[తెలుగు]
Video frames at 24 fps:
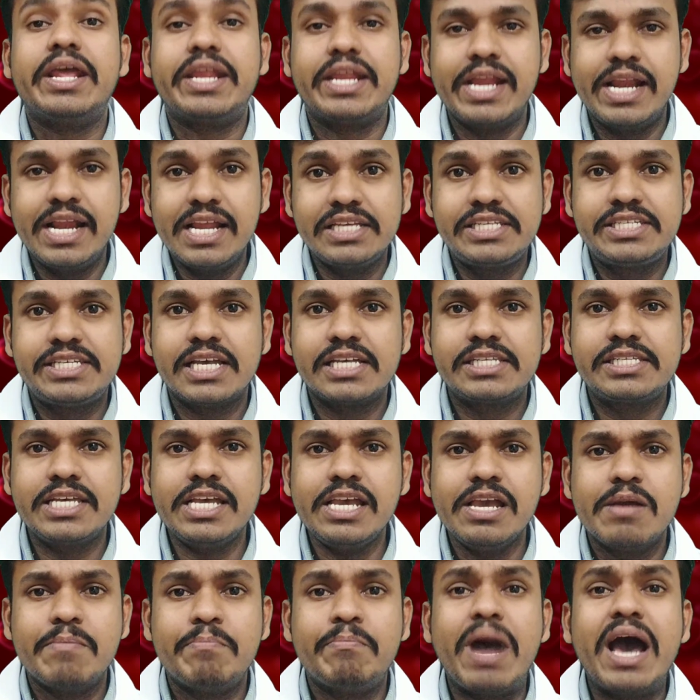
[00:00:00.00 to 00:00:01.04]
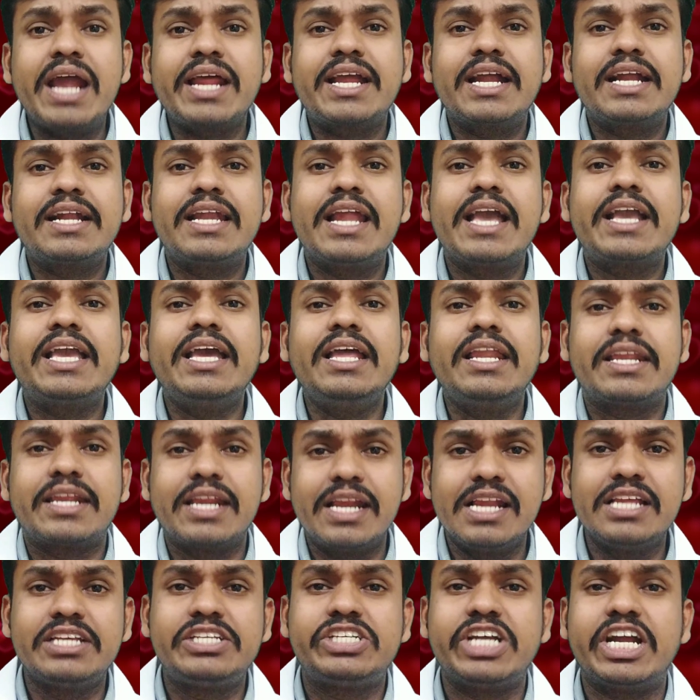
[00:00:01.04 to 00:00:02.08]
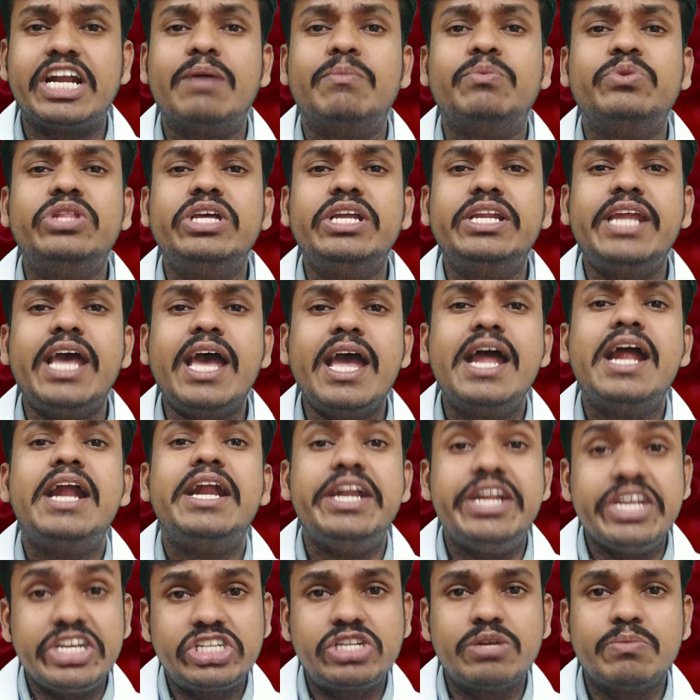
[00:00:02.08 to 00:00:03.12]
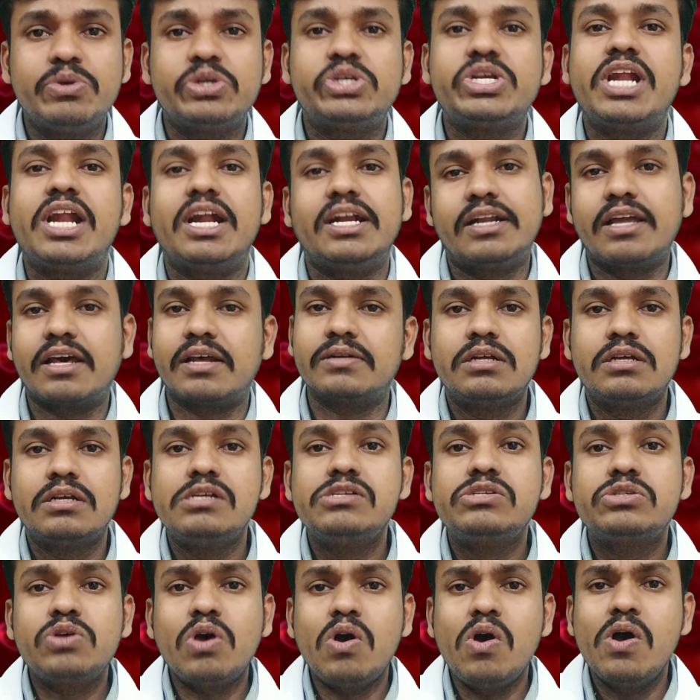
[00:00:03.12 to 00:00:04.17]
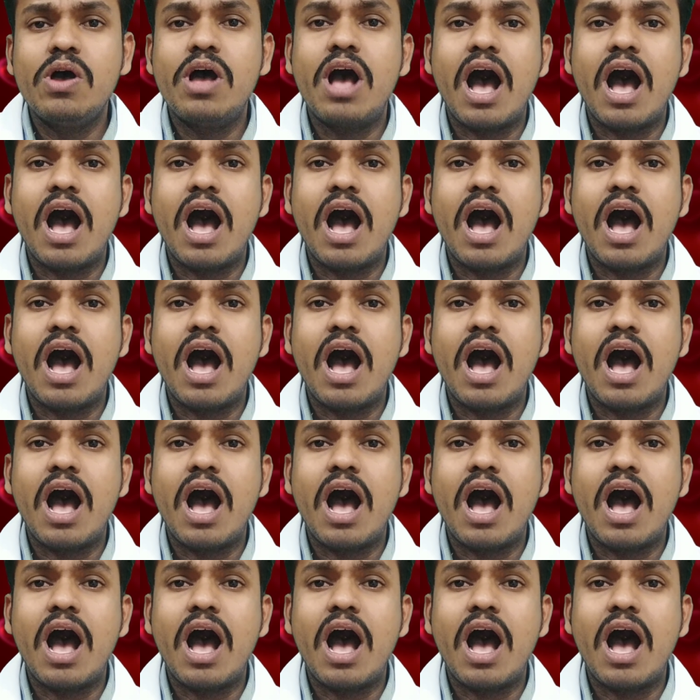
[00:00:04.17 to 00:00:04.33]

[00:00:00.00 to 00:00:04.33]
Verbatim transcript: రిలీజ్ చేసి మార్కెట్ లోకి రిలీజ్ చేయడం దీన్నే డిస్ట్రిబ్యూషన్ అంటారు సో